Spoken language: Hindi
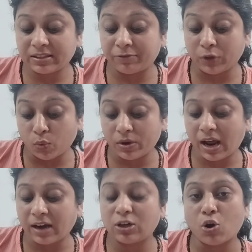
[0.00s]
फ्लूड
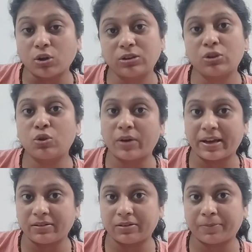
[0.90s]
एंड क्लॉथ्स
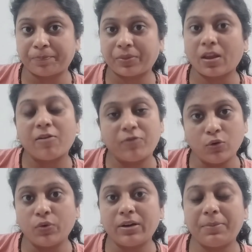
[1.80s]
टुगेदर
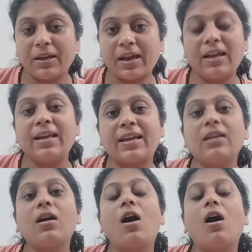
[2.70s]
फ्लूड भी है
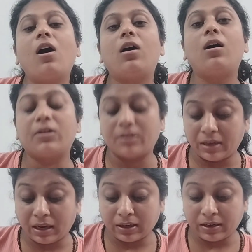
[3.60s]
लेकिन
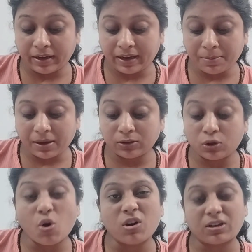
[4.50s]
निकलने के बाद
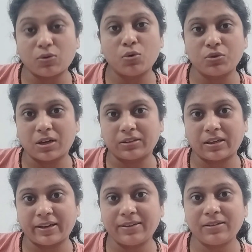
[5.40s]
क्लॉट हो जाता
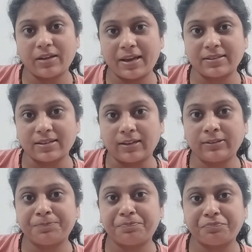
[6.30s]
है एक
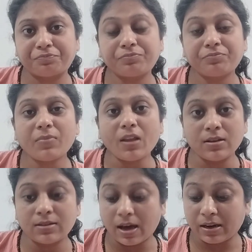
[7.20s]
साथ
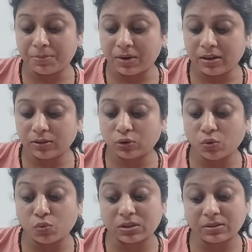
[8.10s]
सारा ब्लड तो
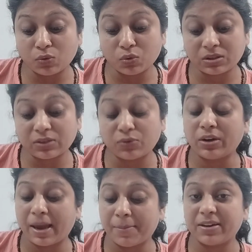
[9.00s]
उस उस उन
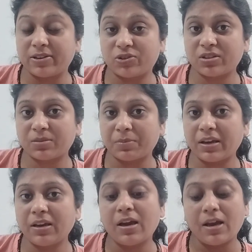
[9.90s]
हेमरेजेस में
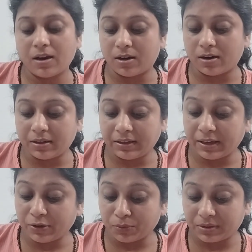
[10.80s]
ये
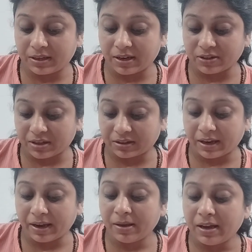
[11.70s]
यूज़ किया जाता
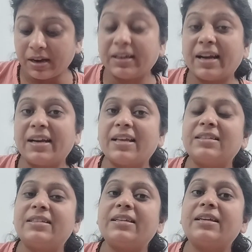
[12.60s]
है
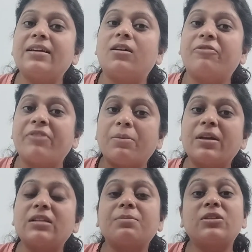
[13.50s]
टेंडेंसी
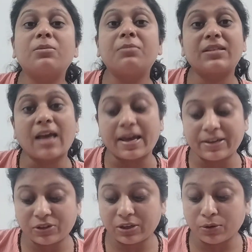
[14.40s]
फीमेल्स पर जब
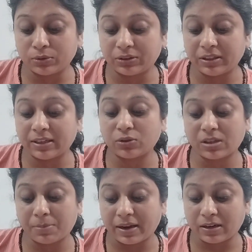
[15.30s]
मिसकैरेज की होती है तो
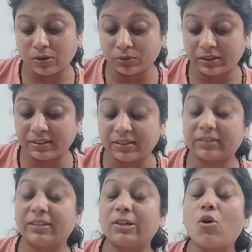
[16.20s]
सबाइना को देख
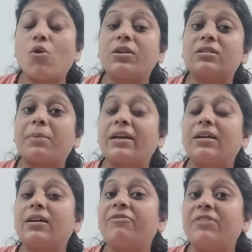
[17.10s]
सकते हैं और
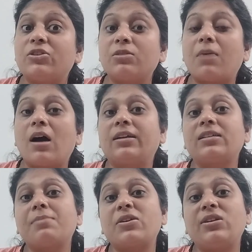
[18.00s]
स्पाइना का फीचर मार्क्ड है
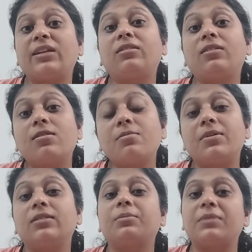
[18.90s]
स्पेशली थर्ड
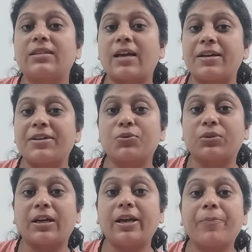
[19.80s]
मंथ मिसकैरेज होता है